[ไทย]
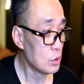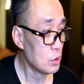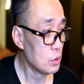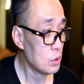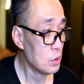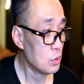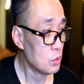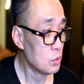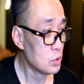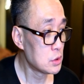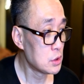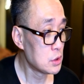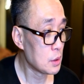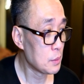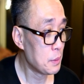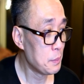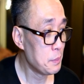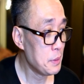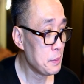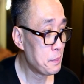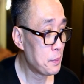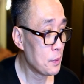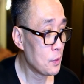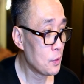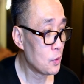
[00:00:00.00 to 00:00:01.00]
รู้สึกมันมี
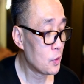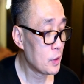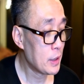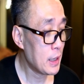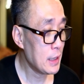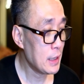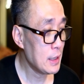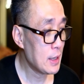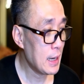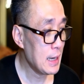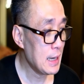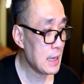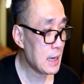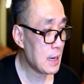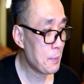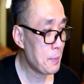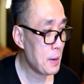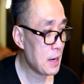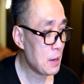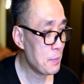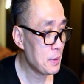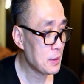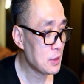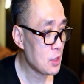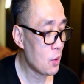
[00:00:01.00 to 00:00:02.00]
โปรนะเดี๋ยวให้เลขาแพทย์
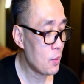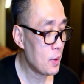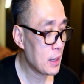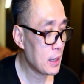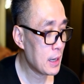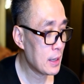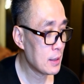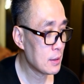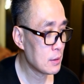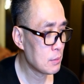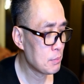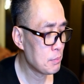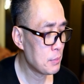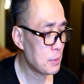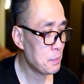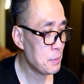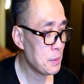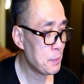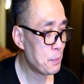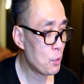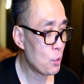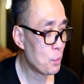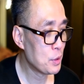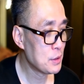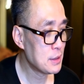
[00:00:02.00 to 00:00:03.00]
เข้ามาตอบแล้วกันมันมี
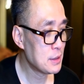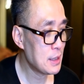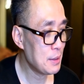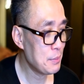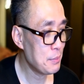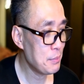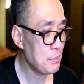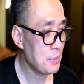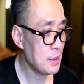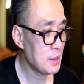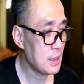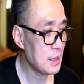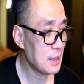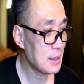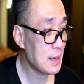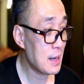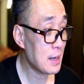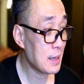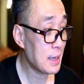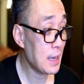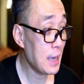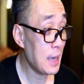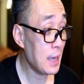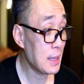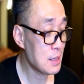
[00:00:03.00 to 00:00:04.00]
โปรโมชั่นไม่คิดค่า
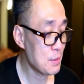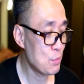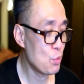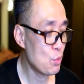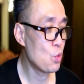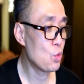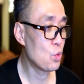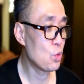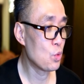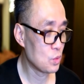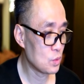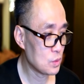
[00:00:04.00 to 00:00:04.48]
แก้จมูก